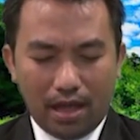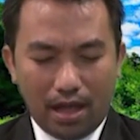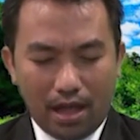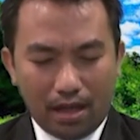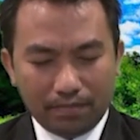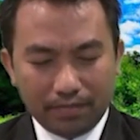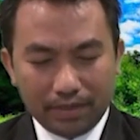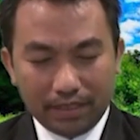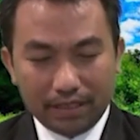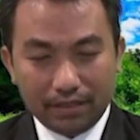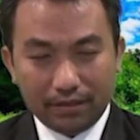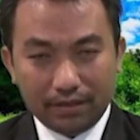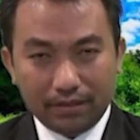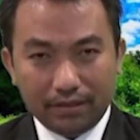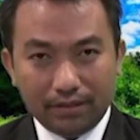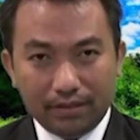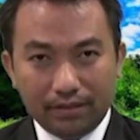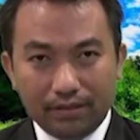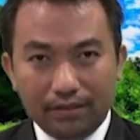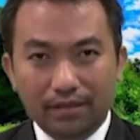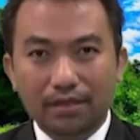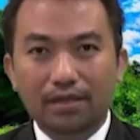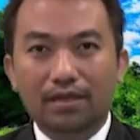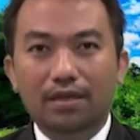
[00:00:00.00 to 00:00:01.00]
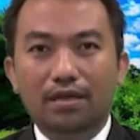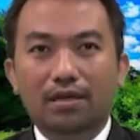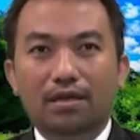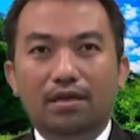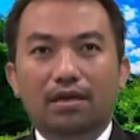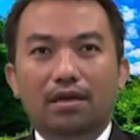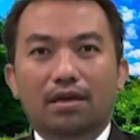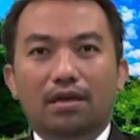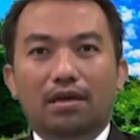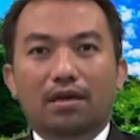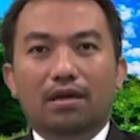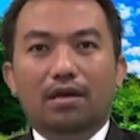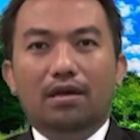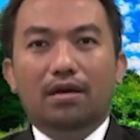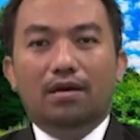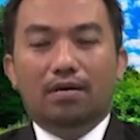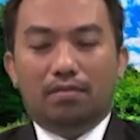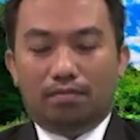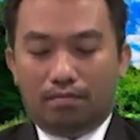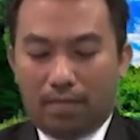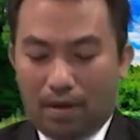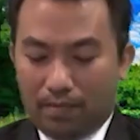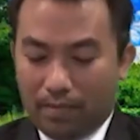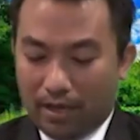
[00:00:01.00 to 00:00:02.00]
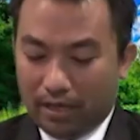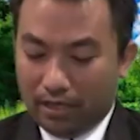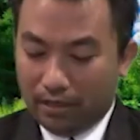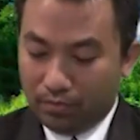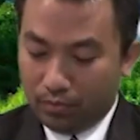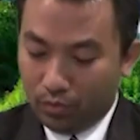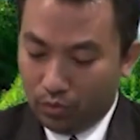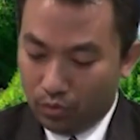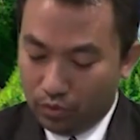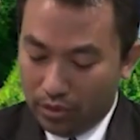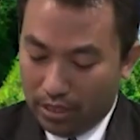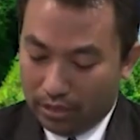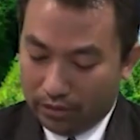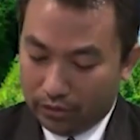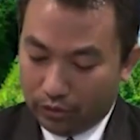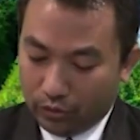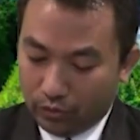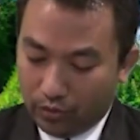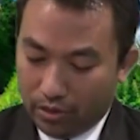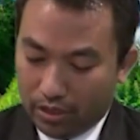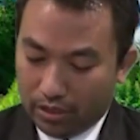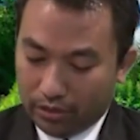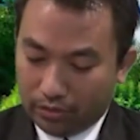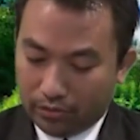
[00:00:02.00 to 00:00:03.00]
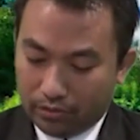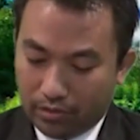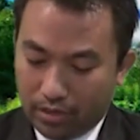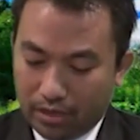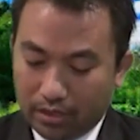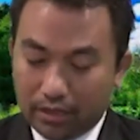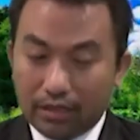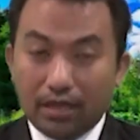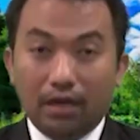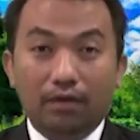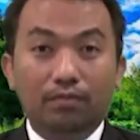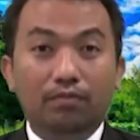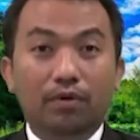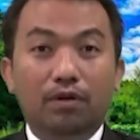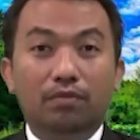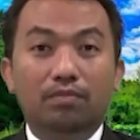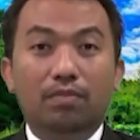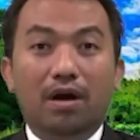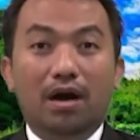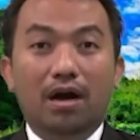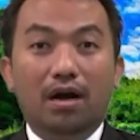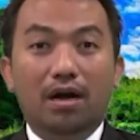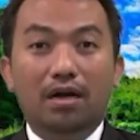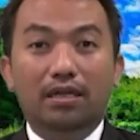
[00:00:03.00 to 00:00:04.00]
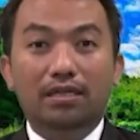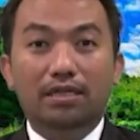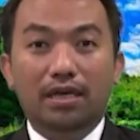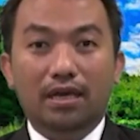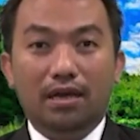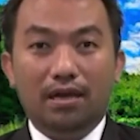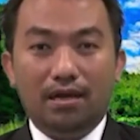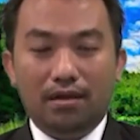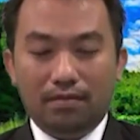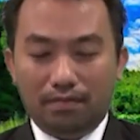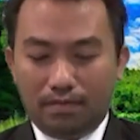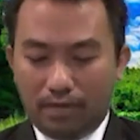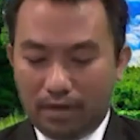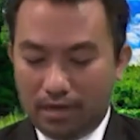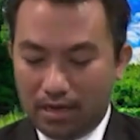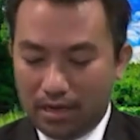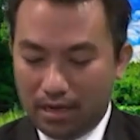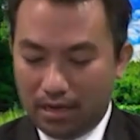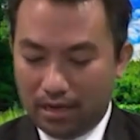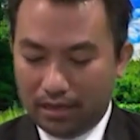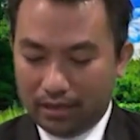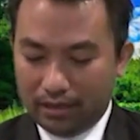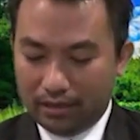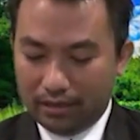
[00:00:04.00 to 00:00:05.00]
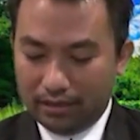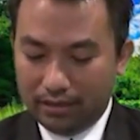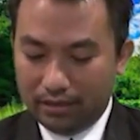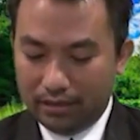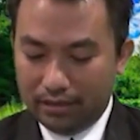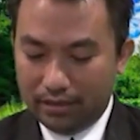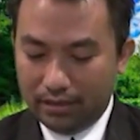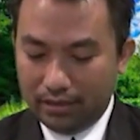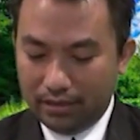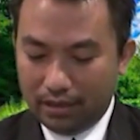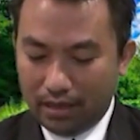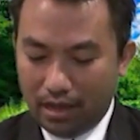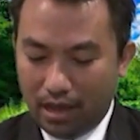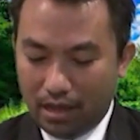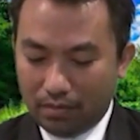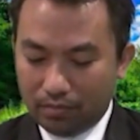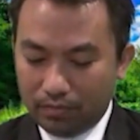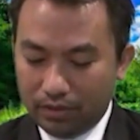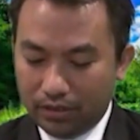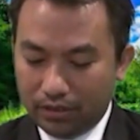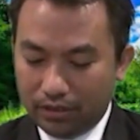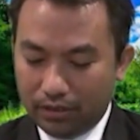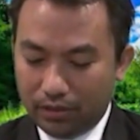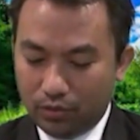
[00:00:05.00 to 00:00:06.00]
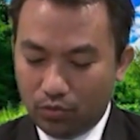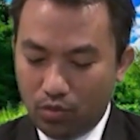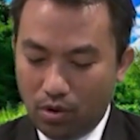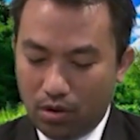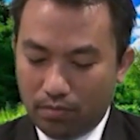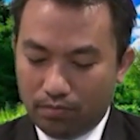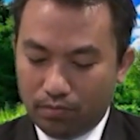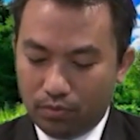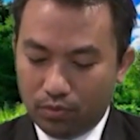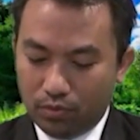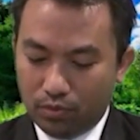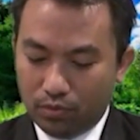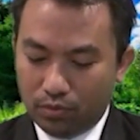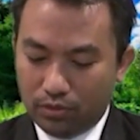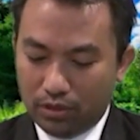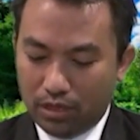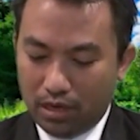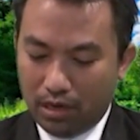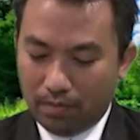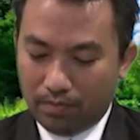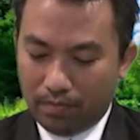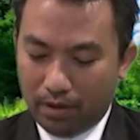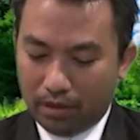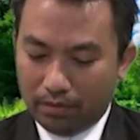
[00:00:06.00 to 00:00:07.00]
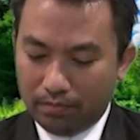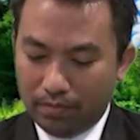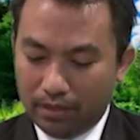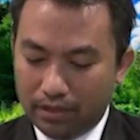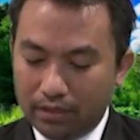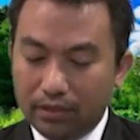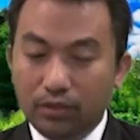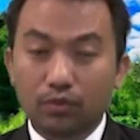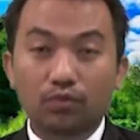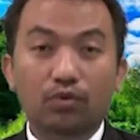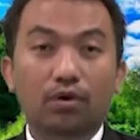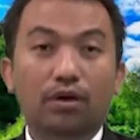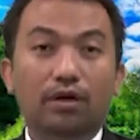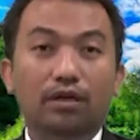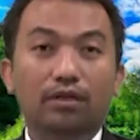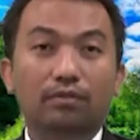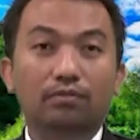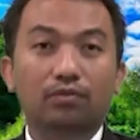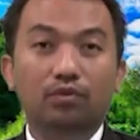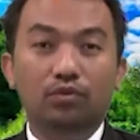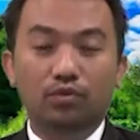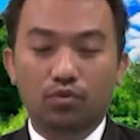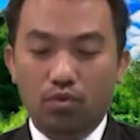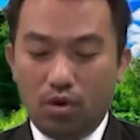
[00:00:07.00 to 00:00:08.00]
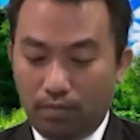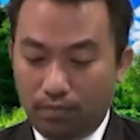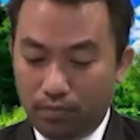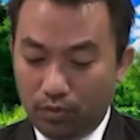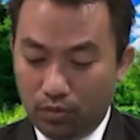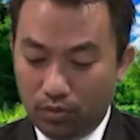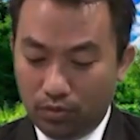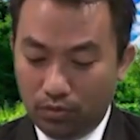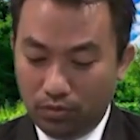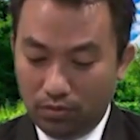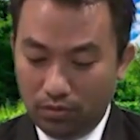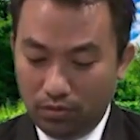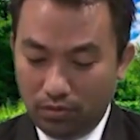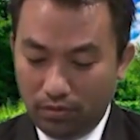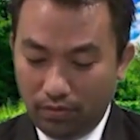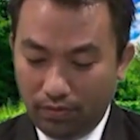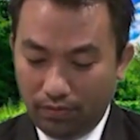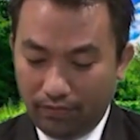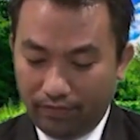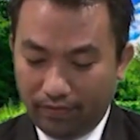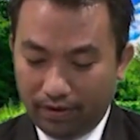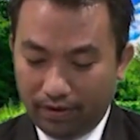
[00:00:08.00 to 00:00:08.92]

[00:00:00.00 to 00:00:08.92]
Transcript: Amin. Bapak Ibu dan saudara-saudari yang berbahagia, pada hari ini Kamis 28 Mei 2020,